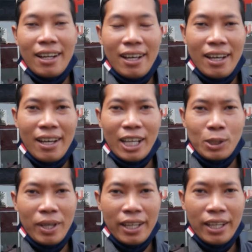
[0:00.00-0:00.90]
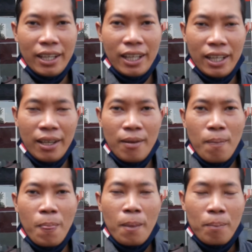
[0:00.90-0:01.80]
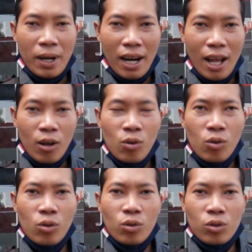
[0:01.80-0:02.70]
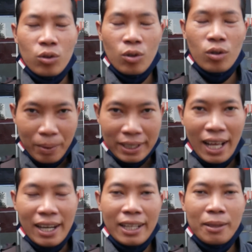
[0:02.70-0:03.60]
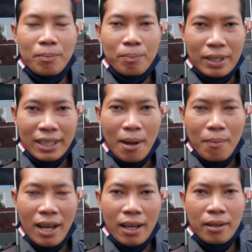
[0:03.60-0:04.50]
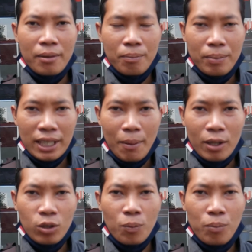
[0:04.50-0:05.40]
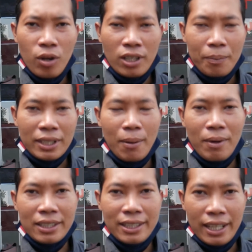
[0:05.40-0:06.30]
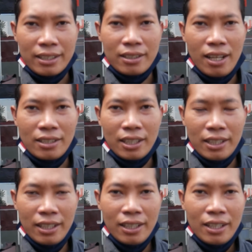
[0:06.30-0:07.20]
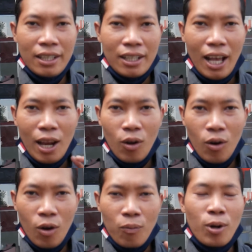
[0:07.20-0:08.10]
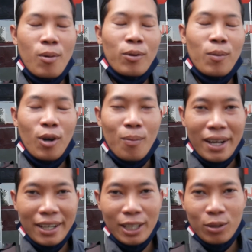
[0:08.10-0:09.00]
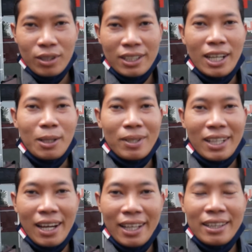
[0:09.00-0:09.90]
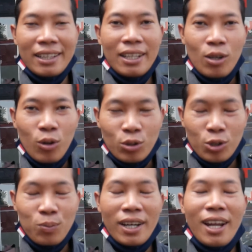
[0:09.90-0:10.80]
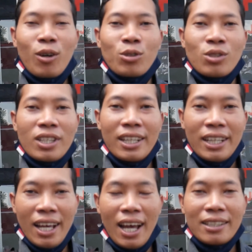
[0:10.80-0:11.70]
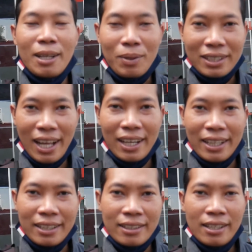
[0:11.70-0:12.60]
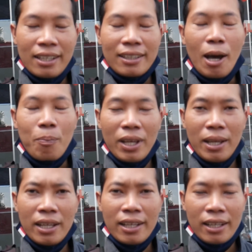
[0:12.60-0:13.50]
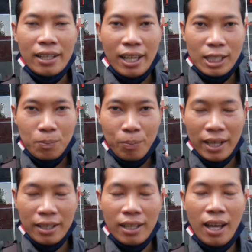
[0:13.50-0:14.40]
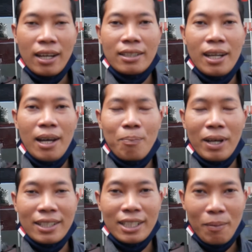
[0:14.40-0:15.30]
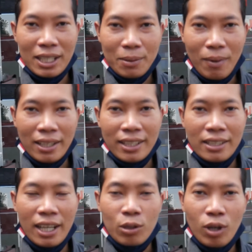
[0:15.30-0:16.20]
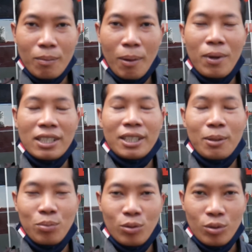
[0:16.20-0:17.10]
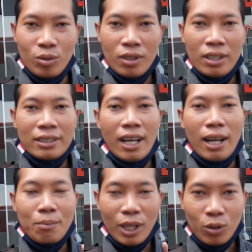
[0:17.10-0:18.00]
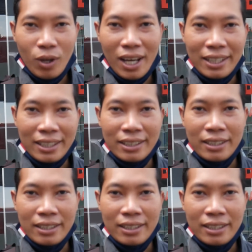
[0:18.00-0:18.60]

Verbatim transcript: Nah, cashback ini berlaku untuk Pertalite, Pertamax, Pertamax Turbo dan Pertamax Dex. Nah, jadi kalau promo-promo kemarin itu tidak ada pertalit khusus bulan Agustus ini ada pertalit tapi cashback ada batasan maksimalnya yaitu 15.000 dalam satu hari